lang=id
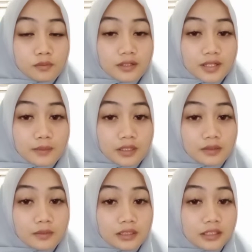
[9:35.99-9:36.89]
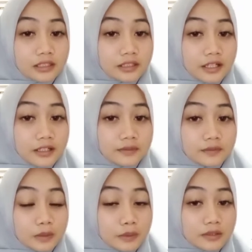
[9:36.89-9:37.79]
bersama teman kalian,
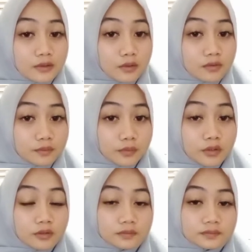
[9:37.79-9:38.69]
teman sekelompok